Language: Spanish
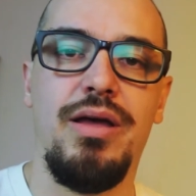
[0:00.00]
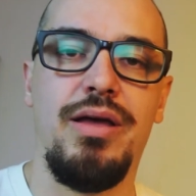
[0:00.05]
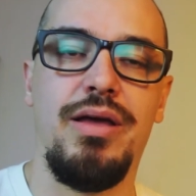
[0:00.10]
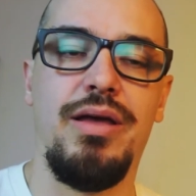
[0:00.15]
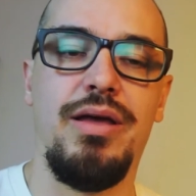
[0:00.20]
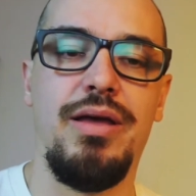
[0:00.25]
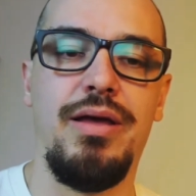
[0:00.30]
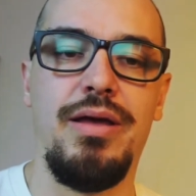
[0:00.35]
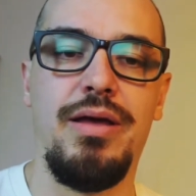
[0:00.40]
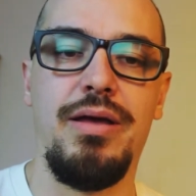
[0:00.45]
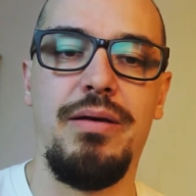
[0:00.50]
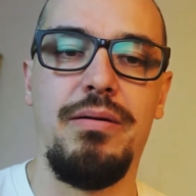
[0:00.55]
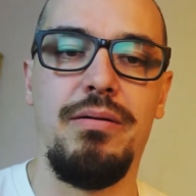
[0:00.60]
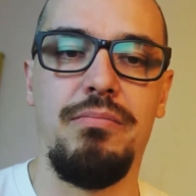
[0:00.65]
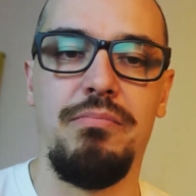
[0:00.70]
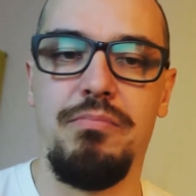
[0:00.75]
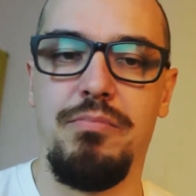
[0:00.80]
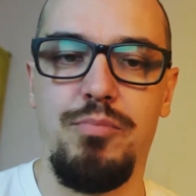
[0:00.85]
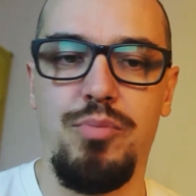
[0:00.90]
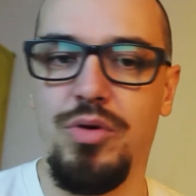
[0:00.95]

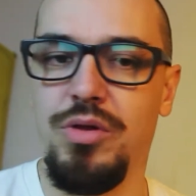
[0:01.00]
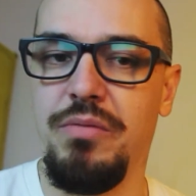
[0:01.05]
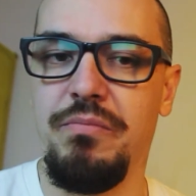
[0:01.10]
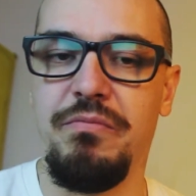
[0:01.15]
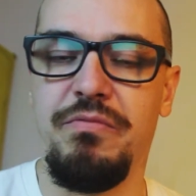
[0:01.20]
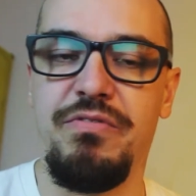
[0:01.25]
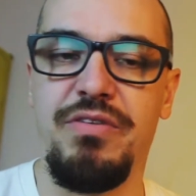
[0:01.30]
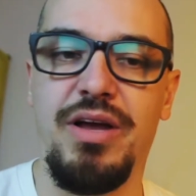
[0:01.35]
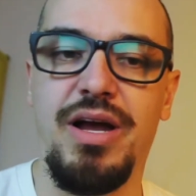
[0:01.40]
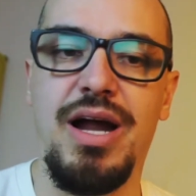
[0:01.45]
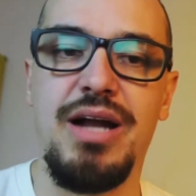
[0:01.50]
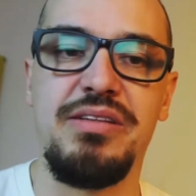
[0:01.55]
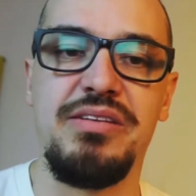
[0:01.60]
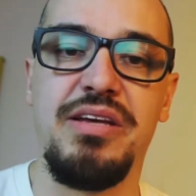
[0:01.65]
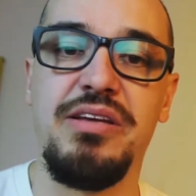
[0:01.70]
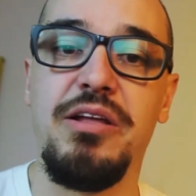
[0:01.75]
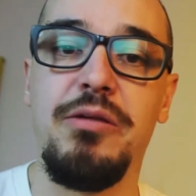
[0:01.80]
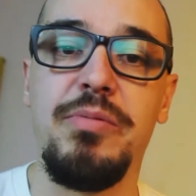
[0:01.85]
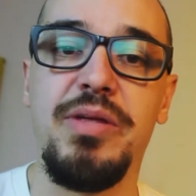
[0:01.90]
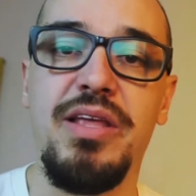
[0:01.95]
Eh, pueden
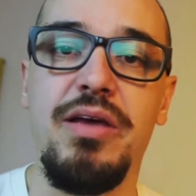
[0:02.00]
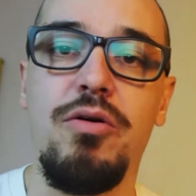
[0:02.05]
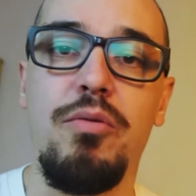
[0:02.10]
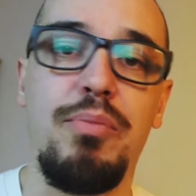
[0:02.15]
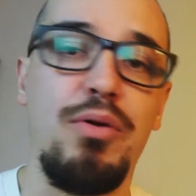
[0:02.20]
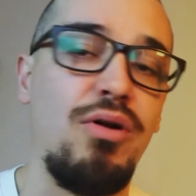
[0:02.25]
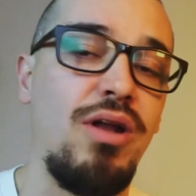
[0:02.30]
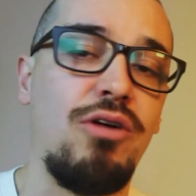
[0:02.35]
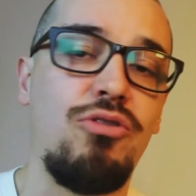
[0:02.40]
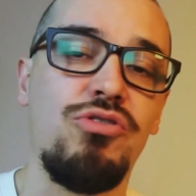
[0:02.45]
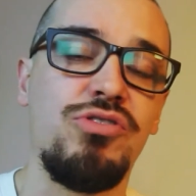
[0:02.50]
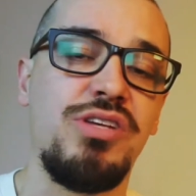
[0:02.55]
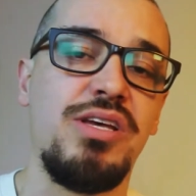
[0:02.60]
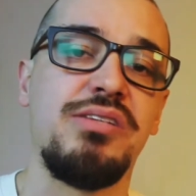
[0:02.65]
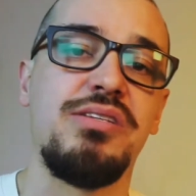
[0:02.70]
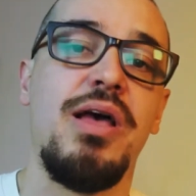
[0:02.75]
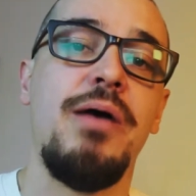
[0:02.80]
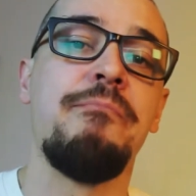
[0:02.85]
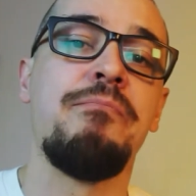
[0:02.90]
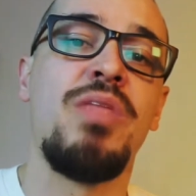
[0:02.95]
fijarse ahí el video. Pero la cosa
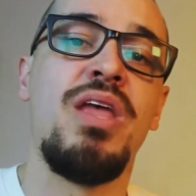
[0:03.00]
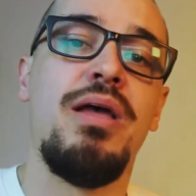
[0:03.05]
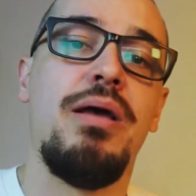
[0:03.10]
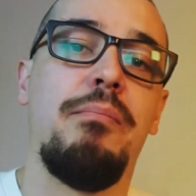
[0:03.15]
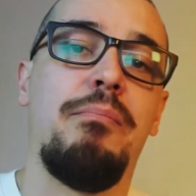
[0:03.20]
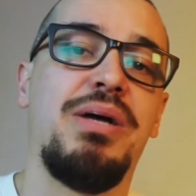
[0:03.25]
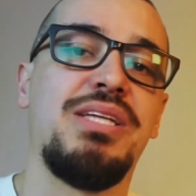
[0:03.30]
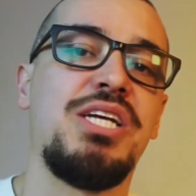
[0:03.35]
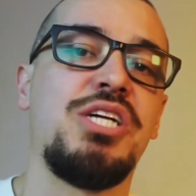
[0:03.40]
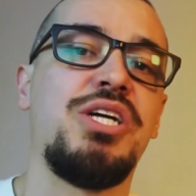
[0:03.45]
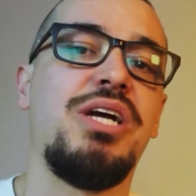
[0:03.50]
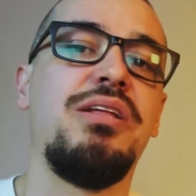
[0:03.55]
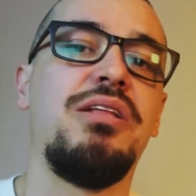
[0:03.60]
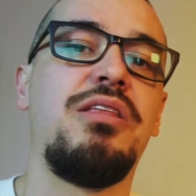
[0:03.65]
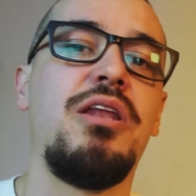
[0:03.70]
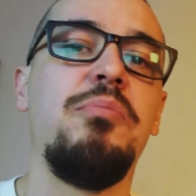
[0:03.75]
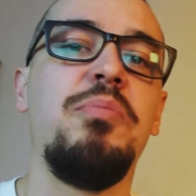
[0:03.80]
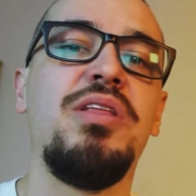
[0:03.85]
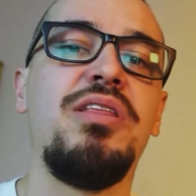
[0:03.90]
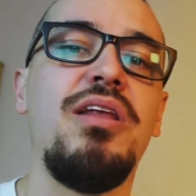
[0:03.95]
es, más allá de
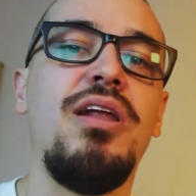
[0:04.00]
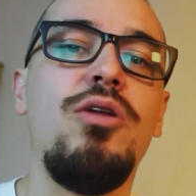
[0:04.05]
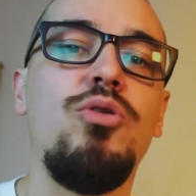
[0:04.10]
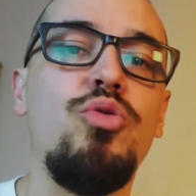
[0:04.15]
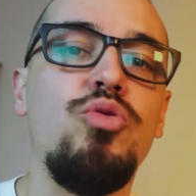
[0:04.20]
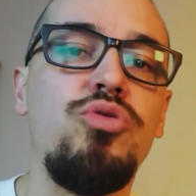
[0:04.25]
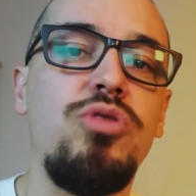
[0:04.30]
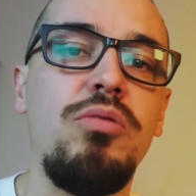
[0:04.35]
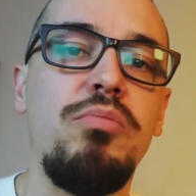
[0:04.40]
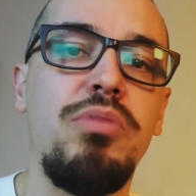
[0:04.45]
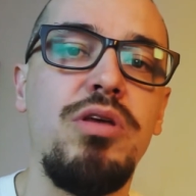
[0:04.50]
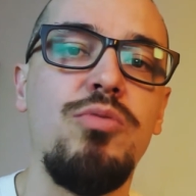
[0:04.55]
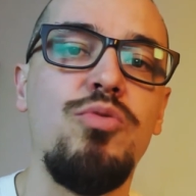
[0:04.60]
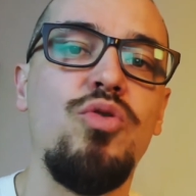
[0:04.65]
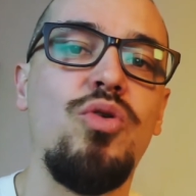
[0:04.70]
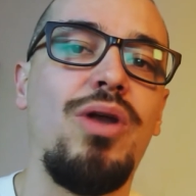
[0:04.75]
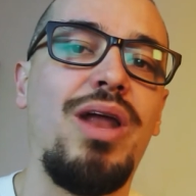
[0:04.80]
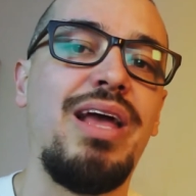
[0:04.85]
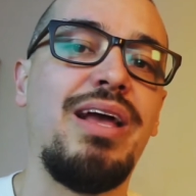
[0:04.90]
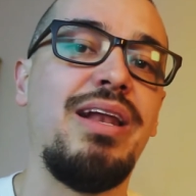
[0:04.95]
transmitir el culto en
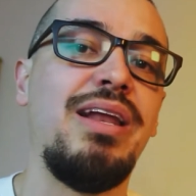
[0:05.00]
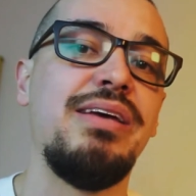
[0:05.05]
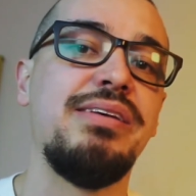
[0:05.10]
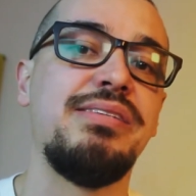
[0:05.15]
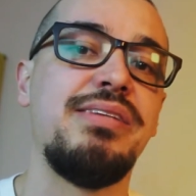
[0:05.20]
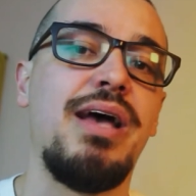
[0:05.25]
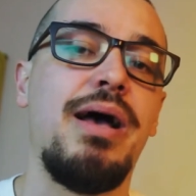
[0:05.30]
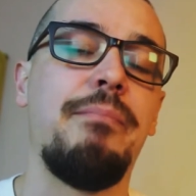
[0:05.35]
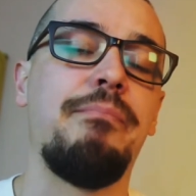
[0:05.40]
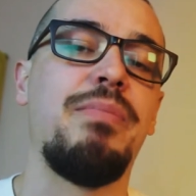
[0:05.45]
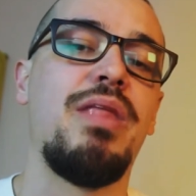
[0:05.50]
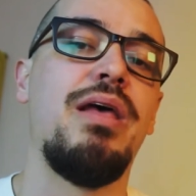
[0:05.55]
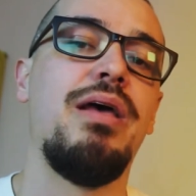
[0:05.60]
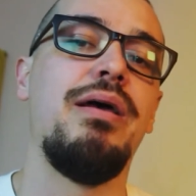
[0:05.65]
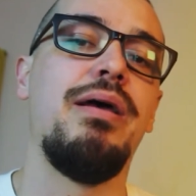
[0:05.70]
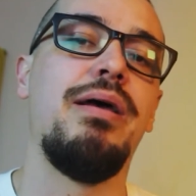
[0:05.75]
vivo, la iglesia